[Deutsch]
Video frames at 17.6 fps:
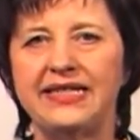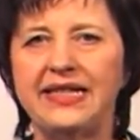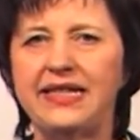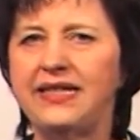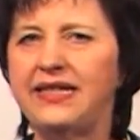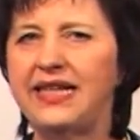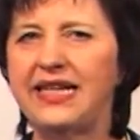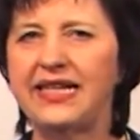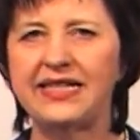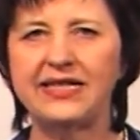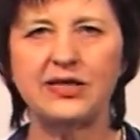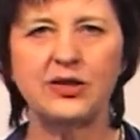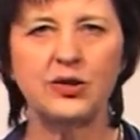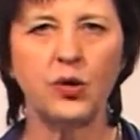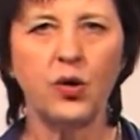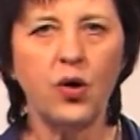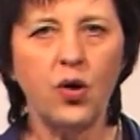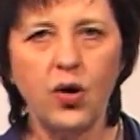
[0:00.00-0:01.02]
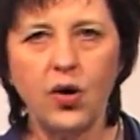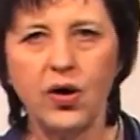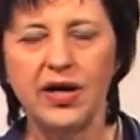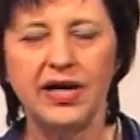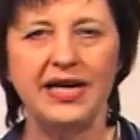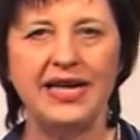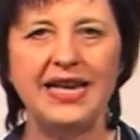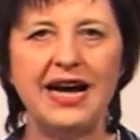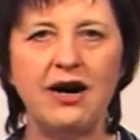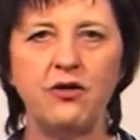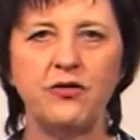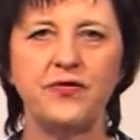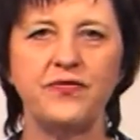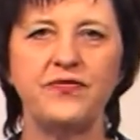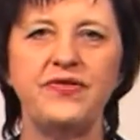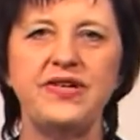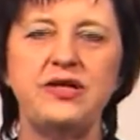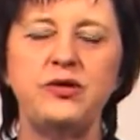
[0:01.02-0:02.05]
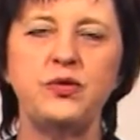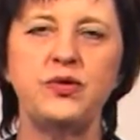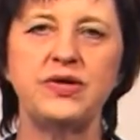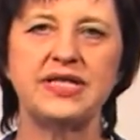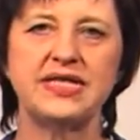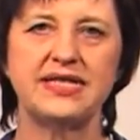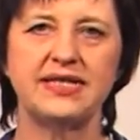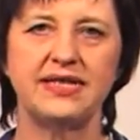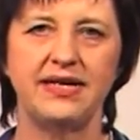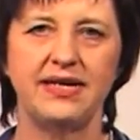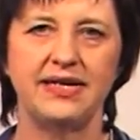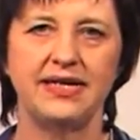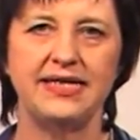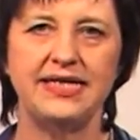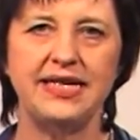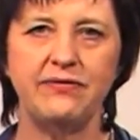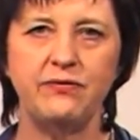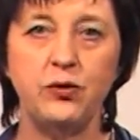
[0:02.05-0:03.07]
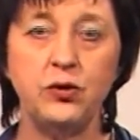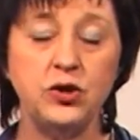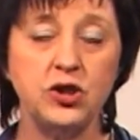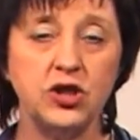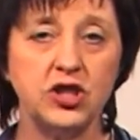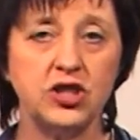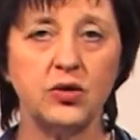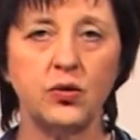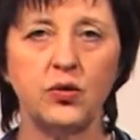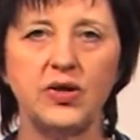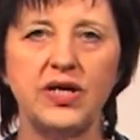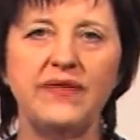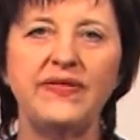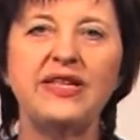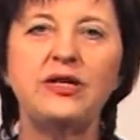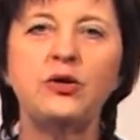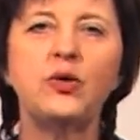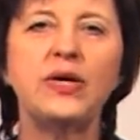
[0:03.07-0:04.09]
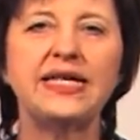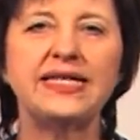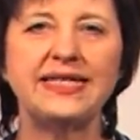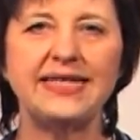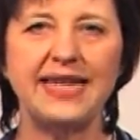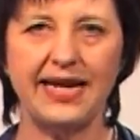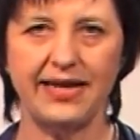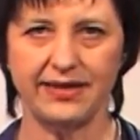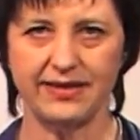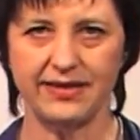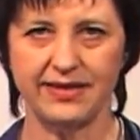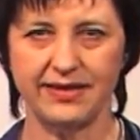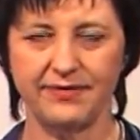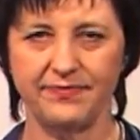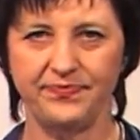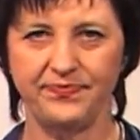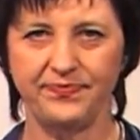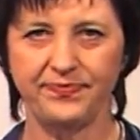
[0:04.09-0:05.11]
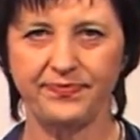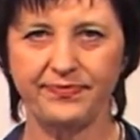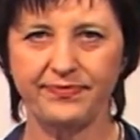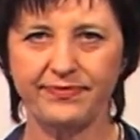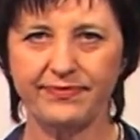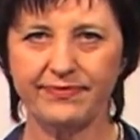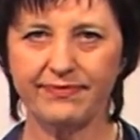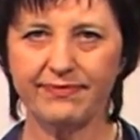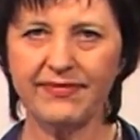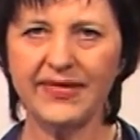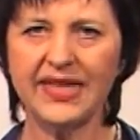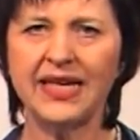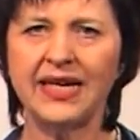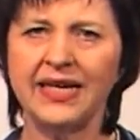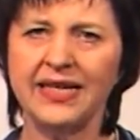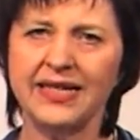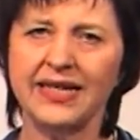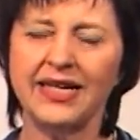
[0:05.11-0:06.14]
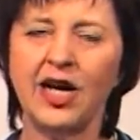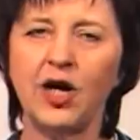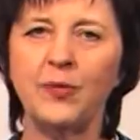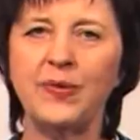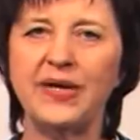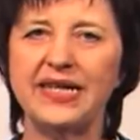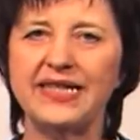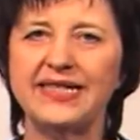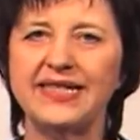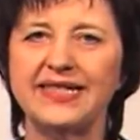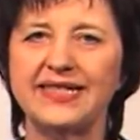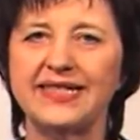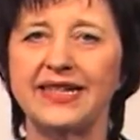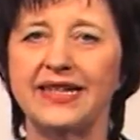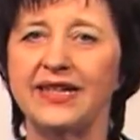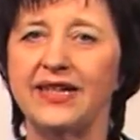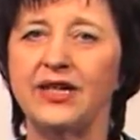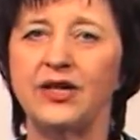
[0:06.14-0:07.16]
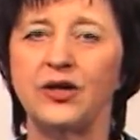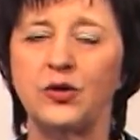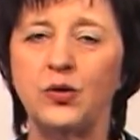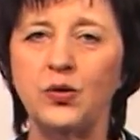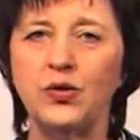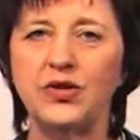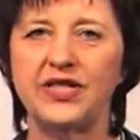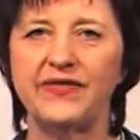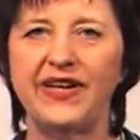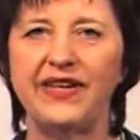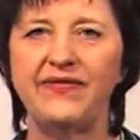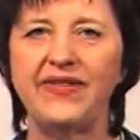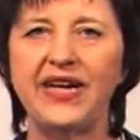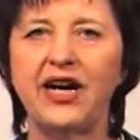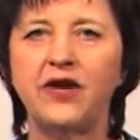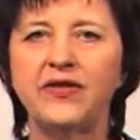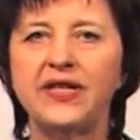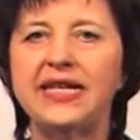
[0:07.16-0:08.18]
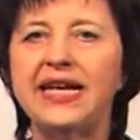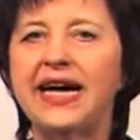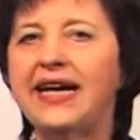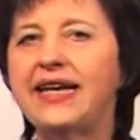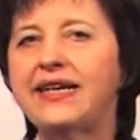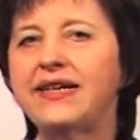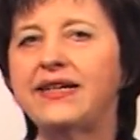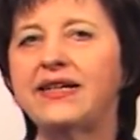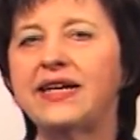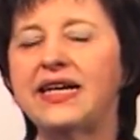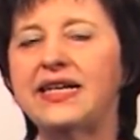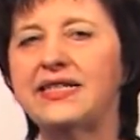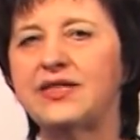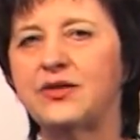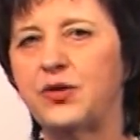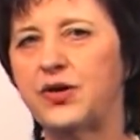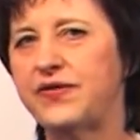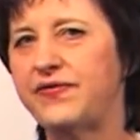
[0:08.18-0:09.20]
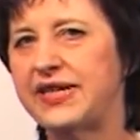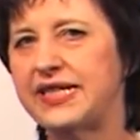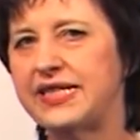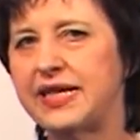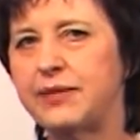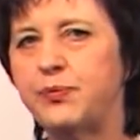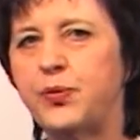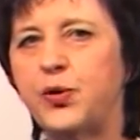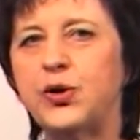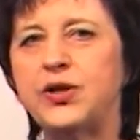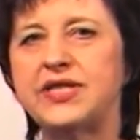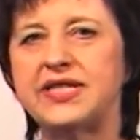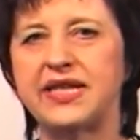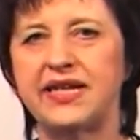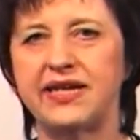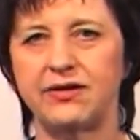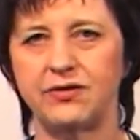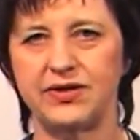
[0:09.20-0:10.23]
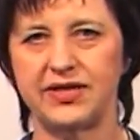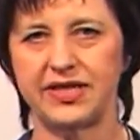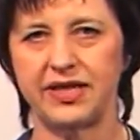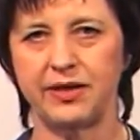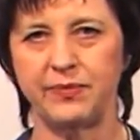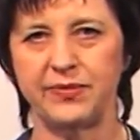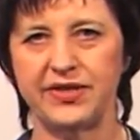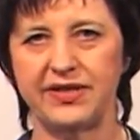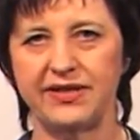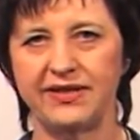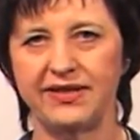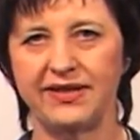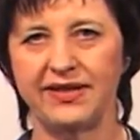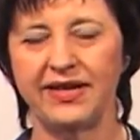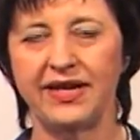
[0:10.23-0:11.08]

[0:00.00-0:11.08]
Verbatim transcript: die nicht so laufen, wie du es dir wünschst oder wie du es denkst. Ich glaube, es ist gut, wenn wir auf den Heiligen Geist hören, welche Impulse er uns gibt.